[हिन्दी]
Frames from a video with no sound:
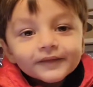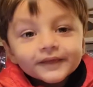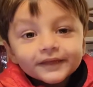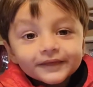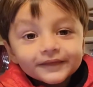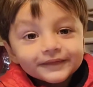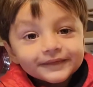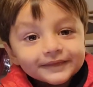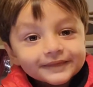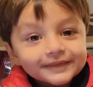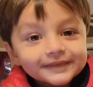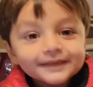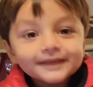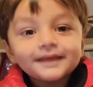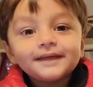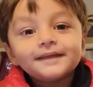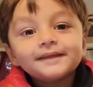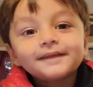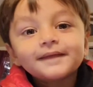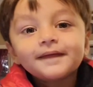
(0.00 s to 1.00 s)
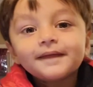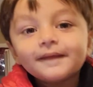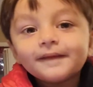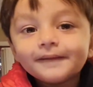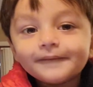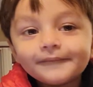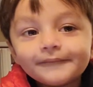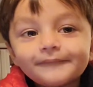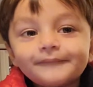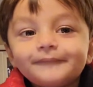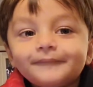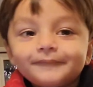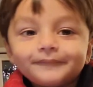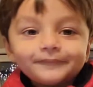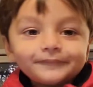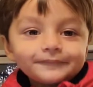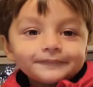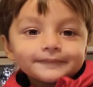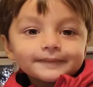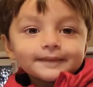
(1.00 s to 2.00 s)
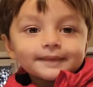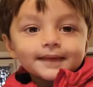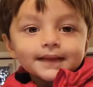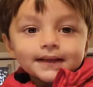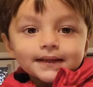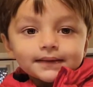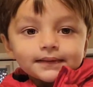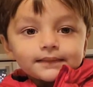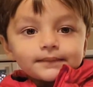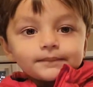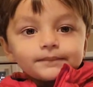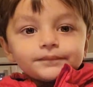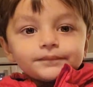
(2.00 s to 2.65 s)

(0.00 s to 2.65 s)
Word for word: alaikum. Namaste.